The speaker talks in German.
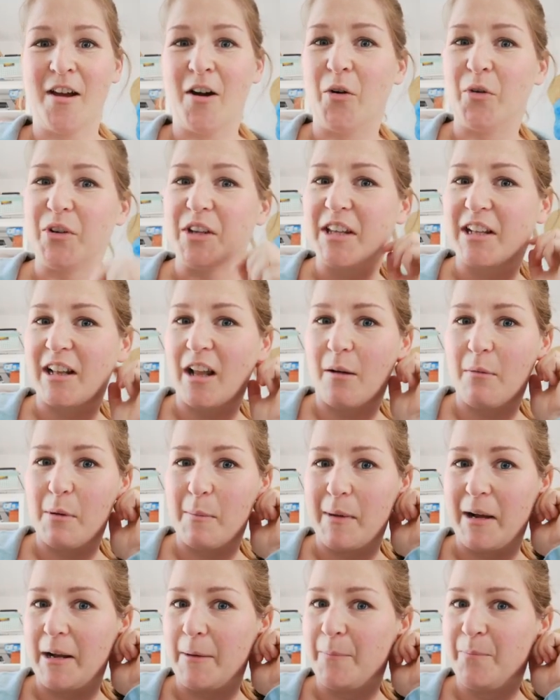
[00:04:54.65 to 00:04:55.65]
Und ich glaube
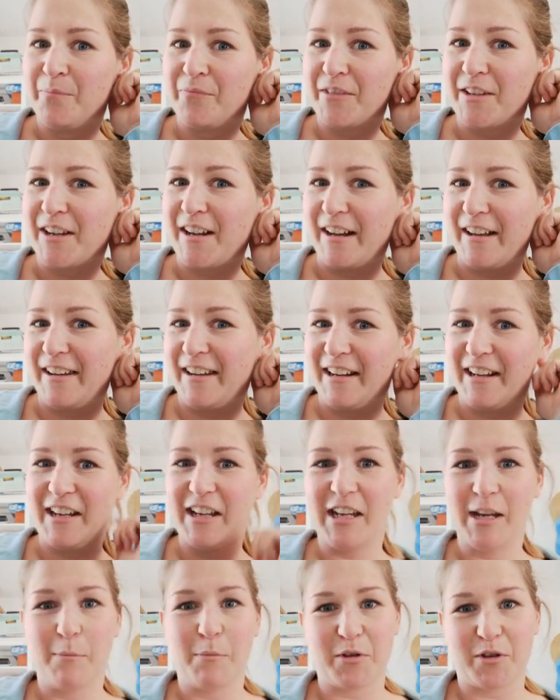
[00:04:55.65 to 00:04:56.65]
mal, da kann
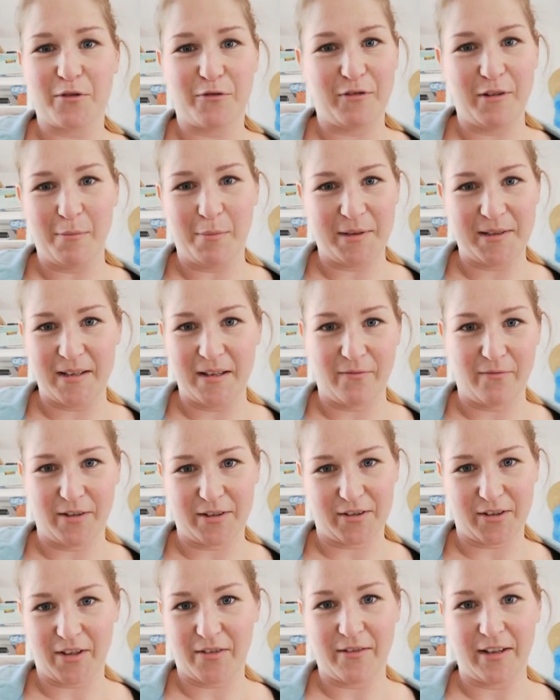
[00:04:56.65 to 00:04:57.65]
eigentlich nicht mehr so viel passieren,
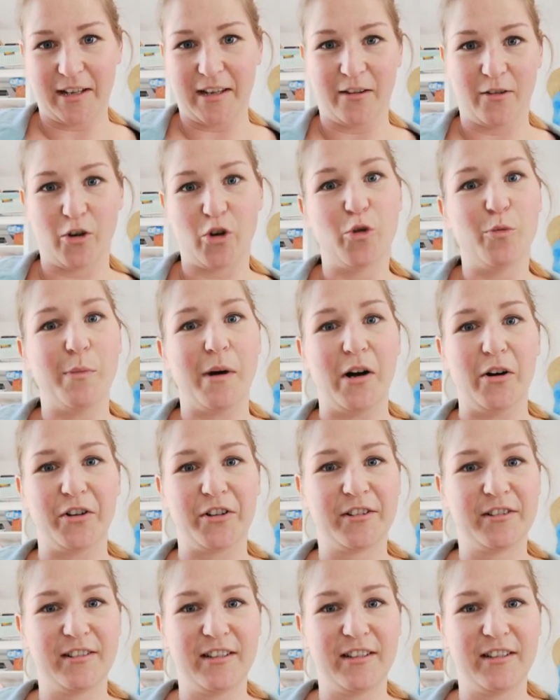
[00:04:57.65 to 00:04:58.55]
was euch wirklich noch umhaut.